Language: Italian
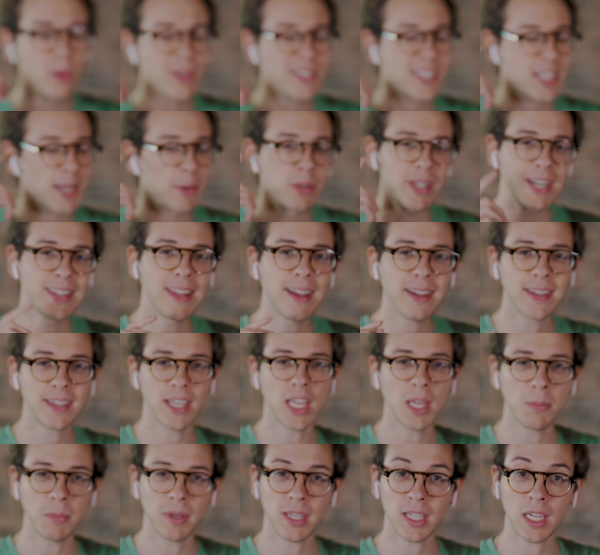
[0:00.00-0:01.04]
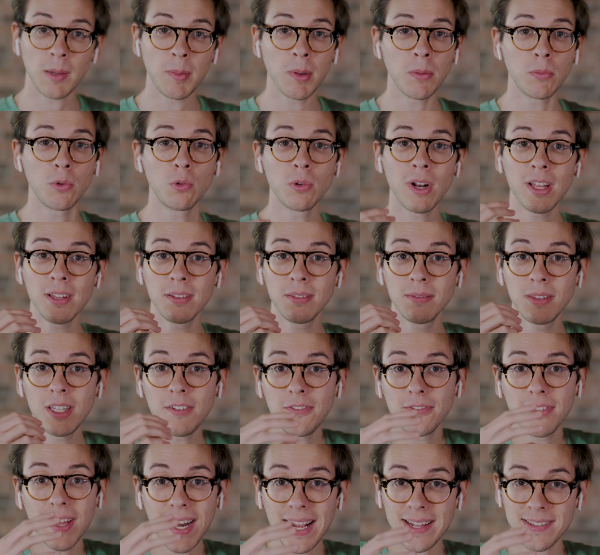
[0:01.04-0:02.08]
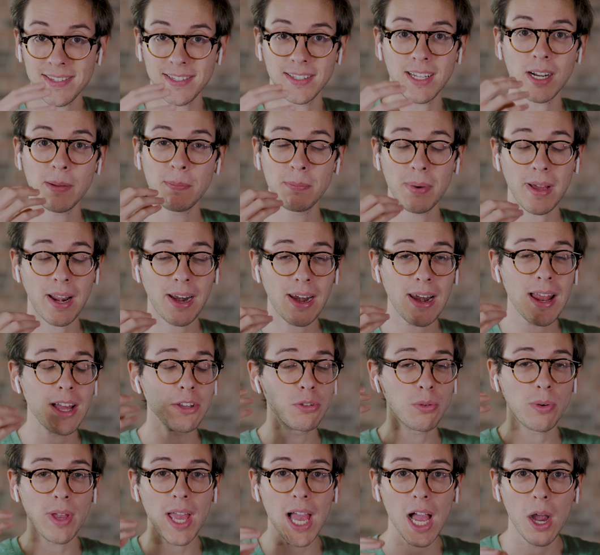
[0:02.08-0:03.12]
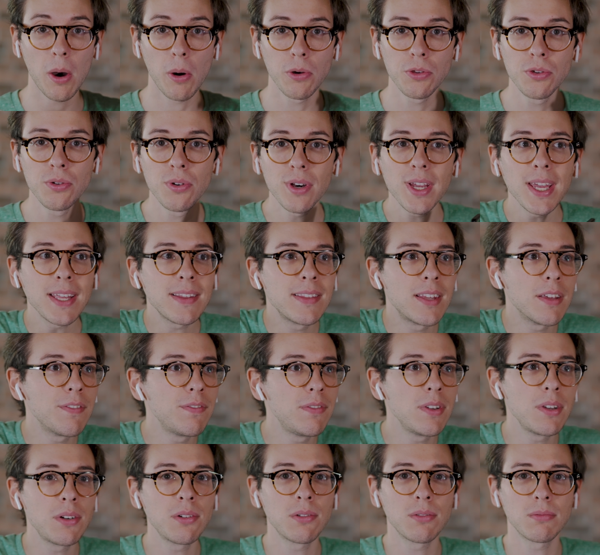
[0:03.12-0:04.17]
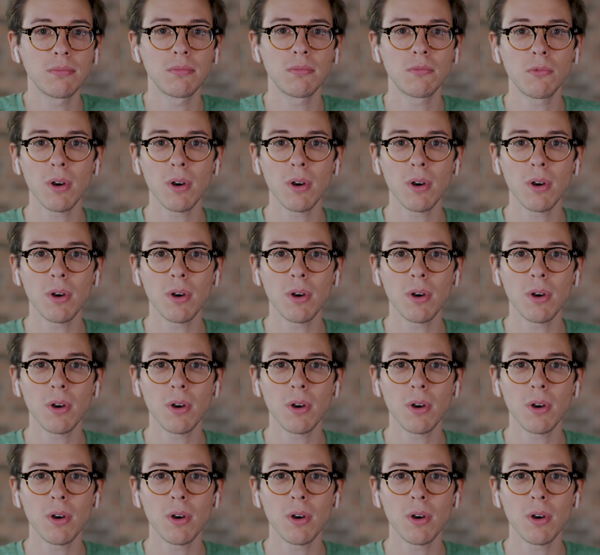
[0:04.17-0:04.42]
questa modalità gaming abbiamo una differenza tra parlato e audio che è davvero